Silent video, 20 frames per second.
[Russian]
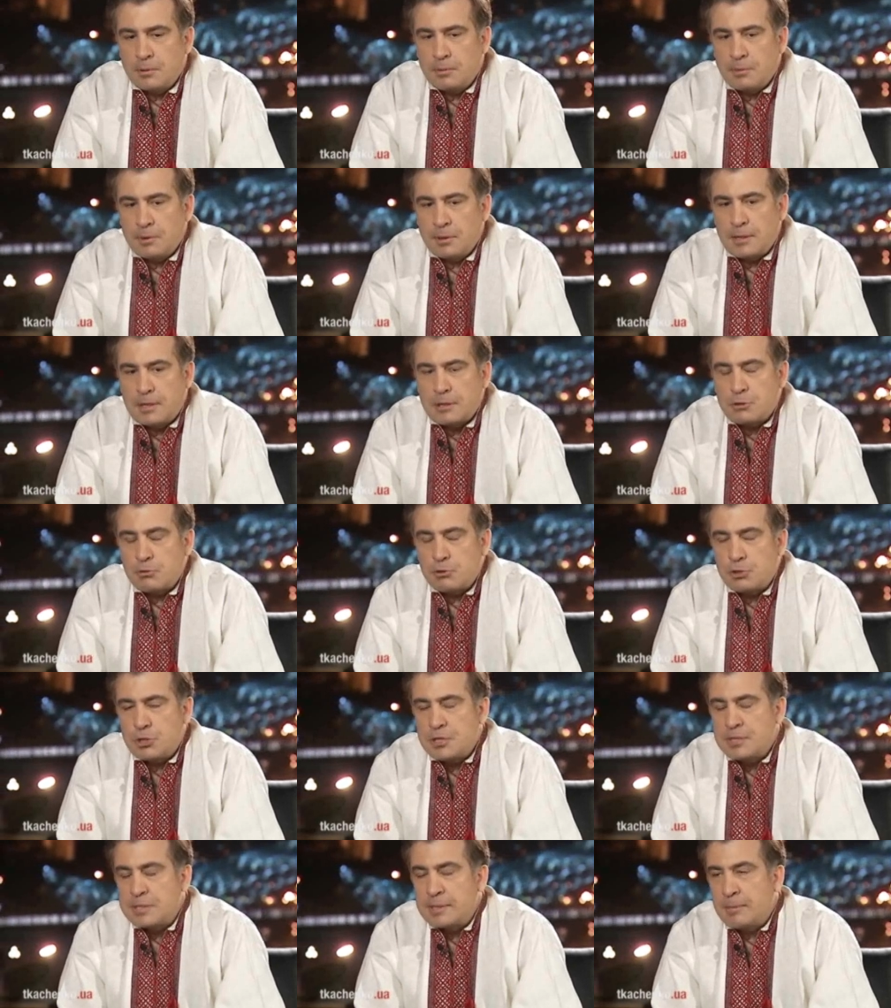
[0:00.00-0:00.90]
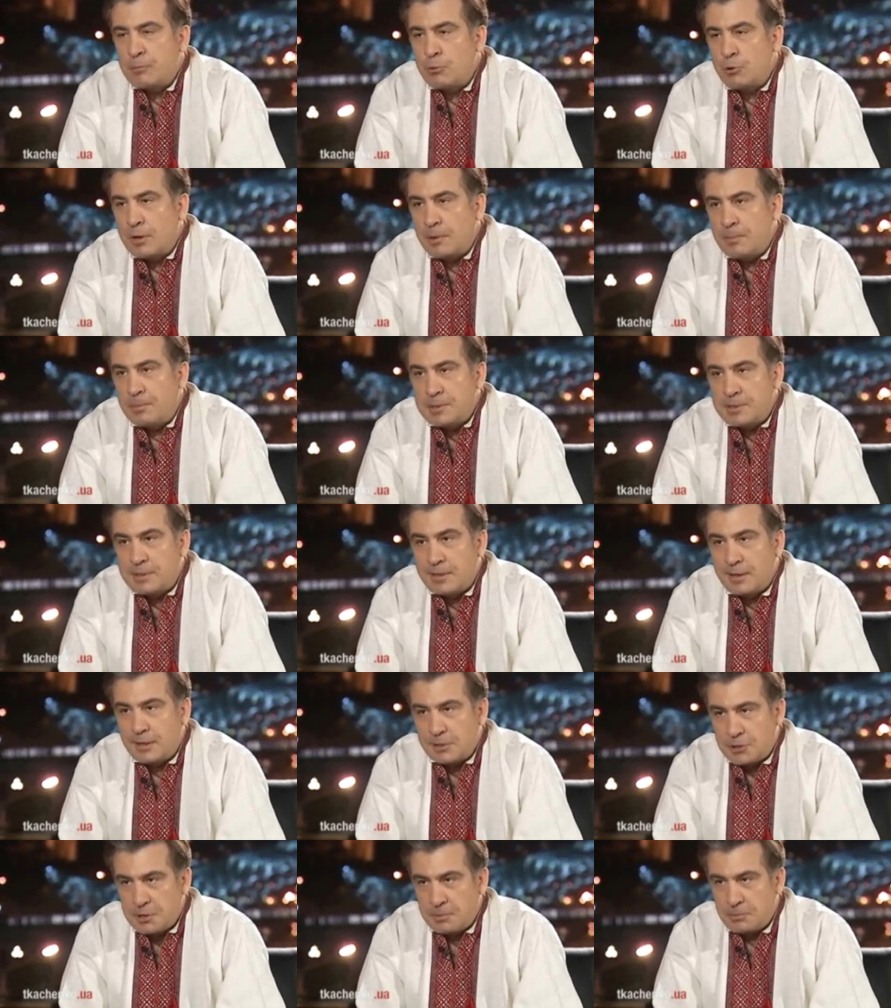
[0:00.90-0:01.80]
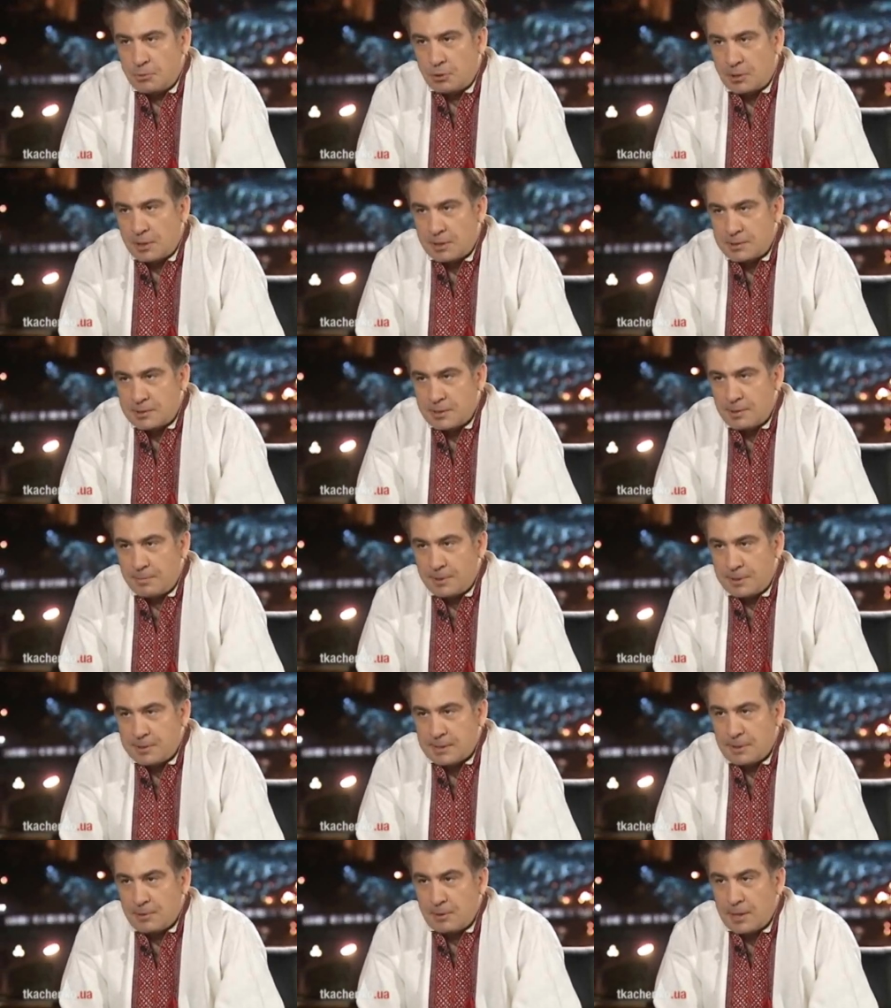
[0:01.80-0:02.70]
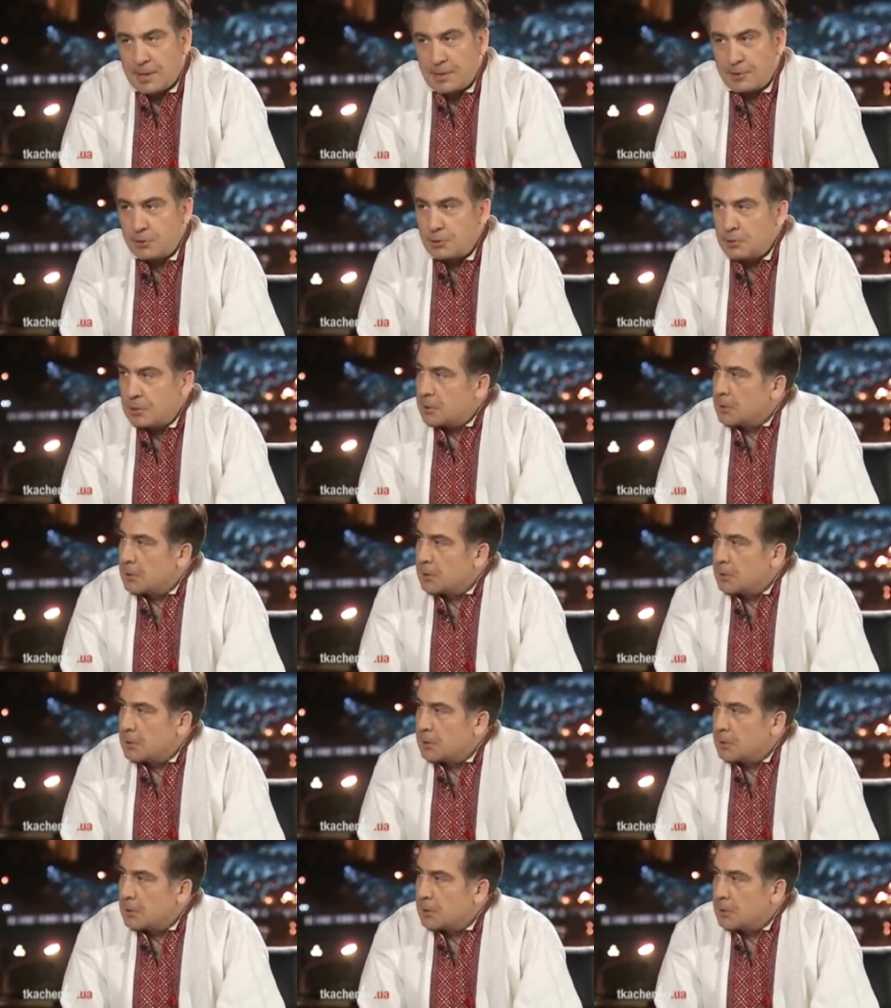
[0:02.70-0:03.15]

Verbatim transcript: это случится намного быстрее, чем многие себе представляют.